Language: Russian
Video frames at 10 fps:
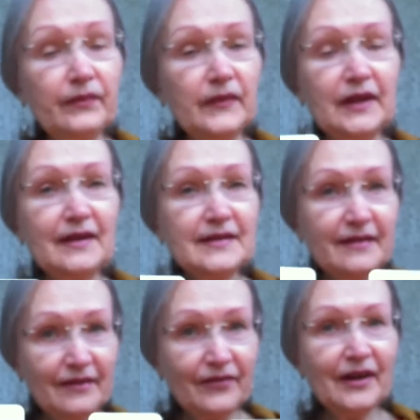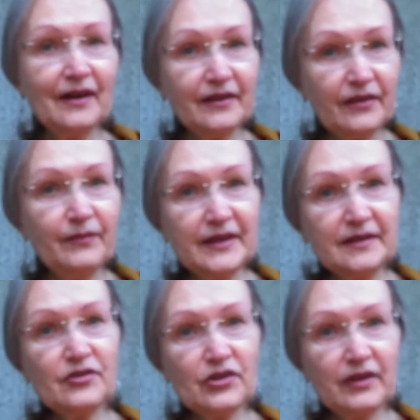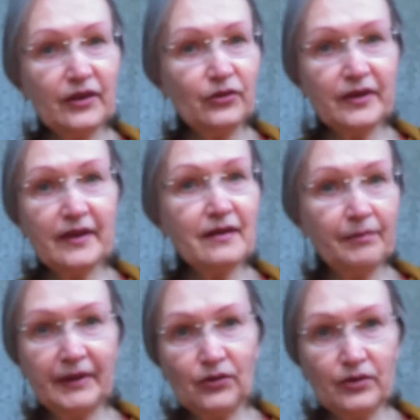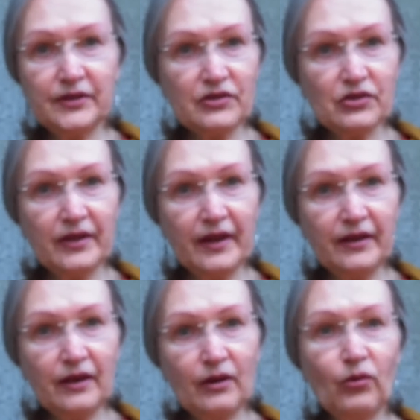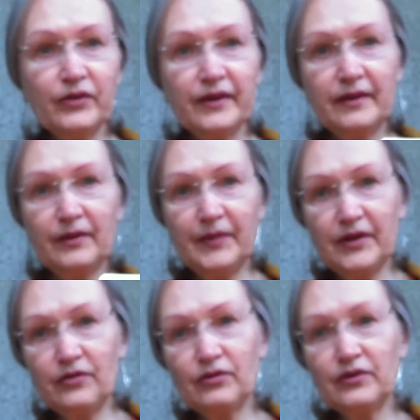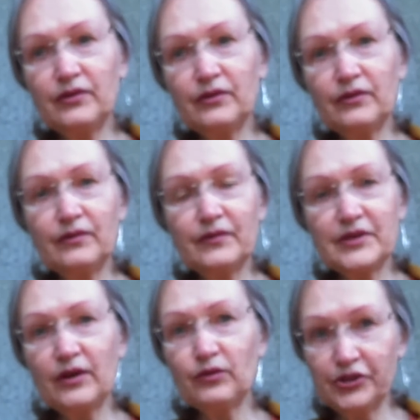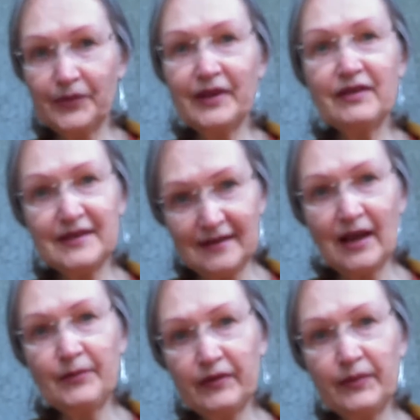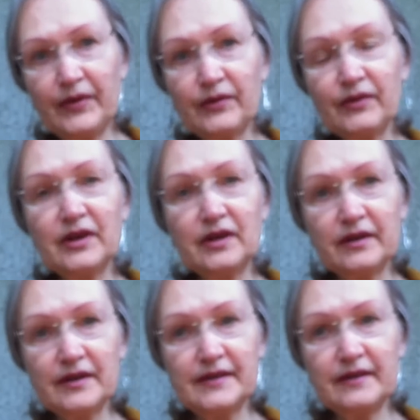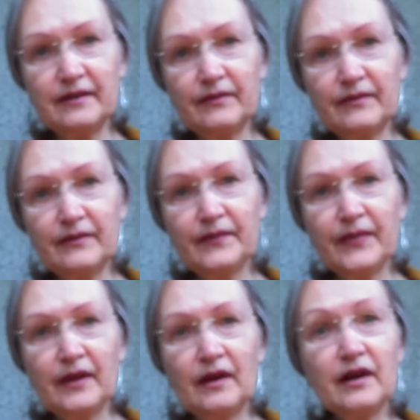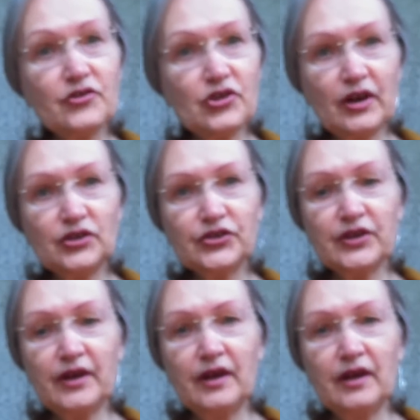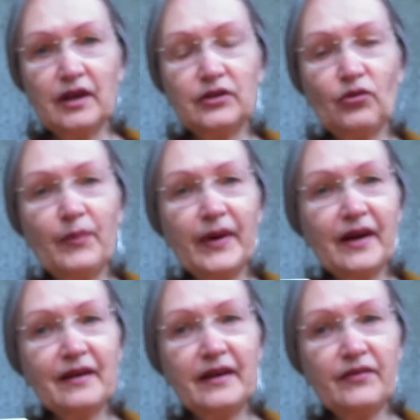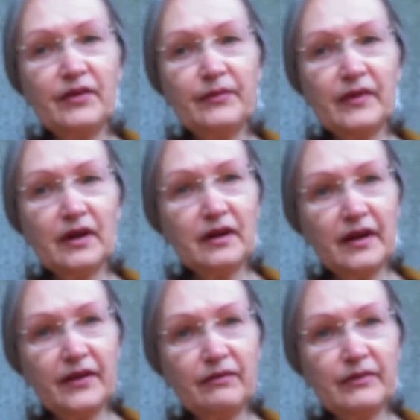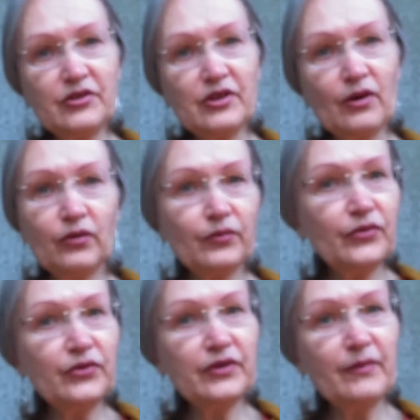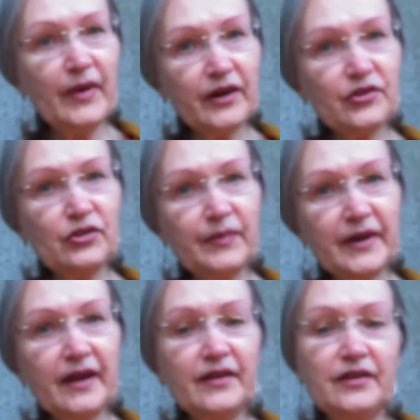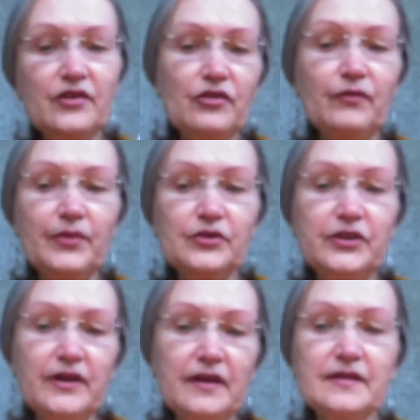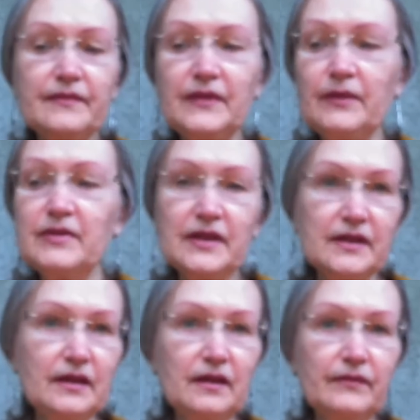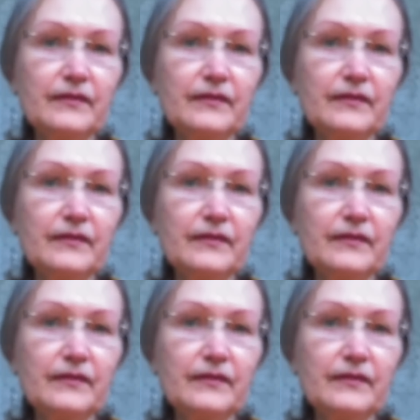Если эти две карты вместе читать, то это неплохое сочетание. Он придет э, с хорошими новостями, во-первых, рыцарь, а чаш. Ну а по королеве, королеве меча он будет мягче и приятнее, чем в прошлый раз, я бы сказала.